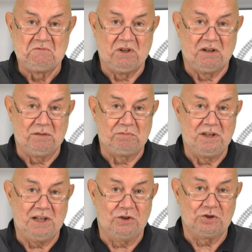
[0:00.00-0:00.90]
Ja, da bin
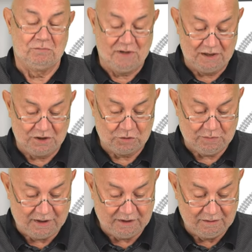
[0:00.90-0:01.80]
ich auch schon mal
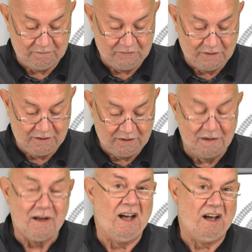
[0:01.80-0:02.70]
gespannt.
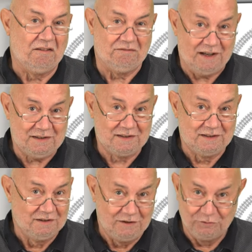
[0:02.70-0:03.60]
Ach was,
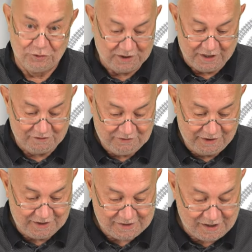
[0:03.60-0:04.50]
würde er
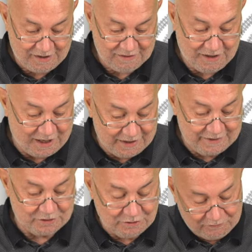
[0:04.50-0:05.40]
wieder sagen.
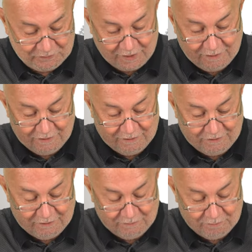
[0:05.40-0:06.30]
Also,
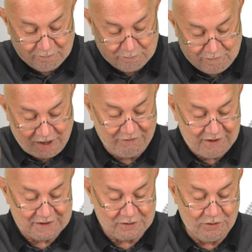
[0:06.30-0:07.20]
machen
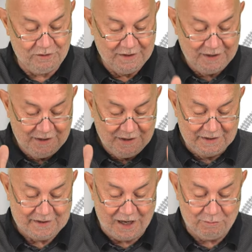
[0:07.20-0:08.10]
wir es so.
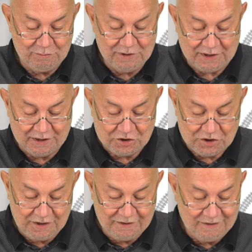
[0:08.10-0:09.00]
Ich habe mich
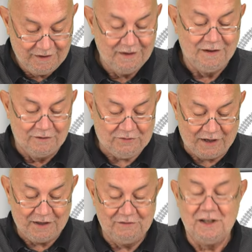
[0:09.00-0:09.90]
entschieden,
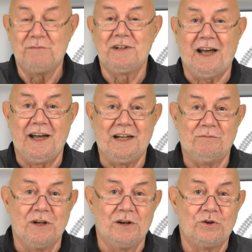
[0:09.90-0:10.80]
fangen wir mit
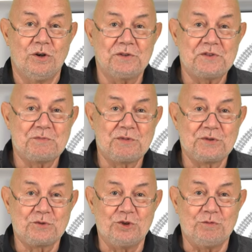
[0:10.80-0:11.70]
einem
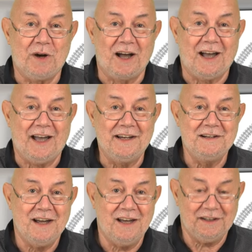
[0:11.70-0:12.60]
Kurzbesuch bei
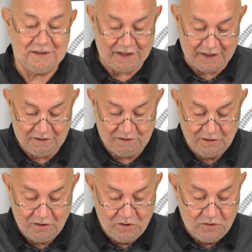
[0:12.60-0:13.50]
Reinhardt an.
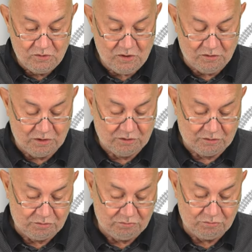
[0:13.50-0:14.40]
Ja,
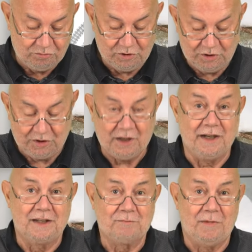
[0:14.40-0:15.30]
und ich gehe
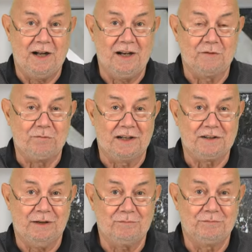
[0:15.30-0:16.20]
jetzt mal ein paar
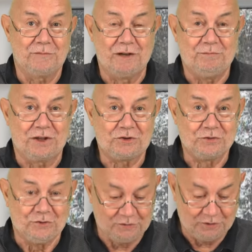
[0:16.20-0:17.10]
Treppen, ein paar
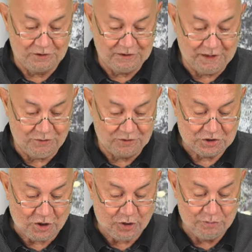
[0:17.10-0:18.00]
Stufen runter und
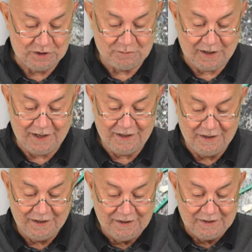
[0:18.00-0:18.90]
schaue mich mal
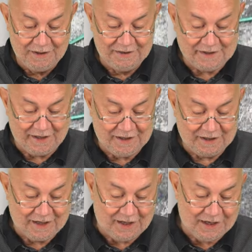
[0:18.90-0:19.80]
in seiner
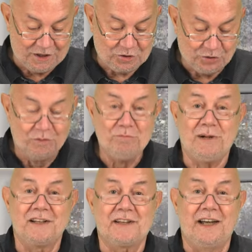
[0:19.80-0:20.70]
Garage um
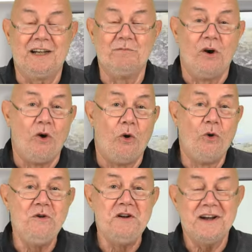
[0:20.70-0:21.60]
bei seinem
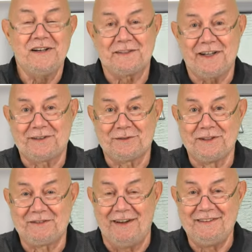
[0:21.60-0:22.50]

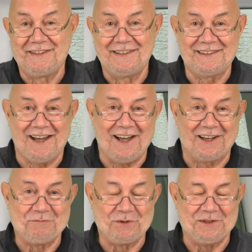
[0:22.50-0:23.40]
126
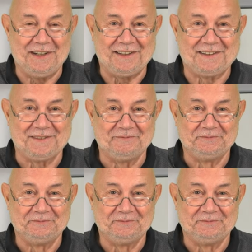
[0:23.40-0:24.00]
Jahre Projekt.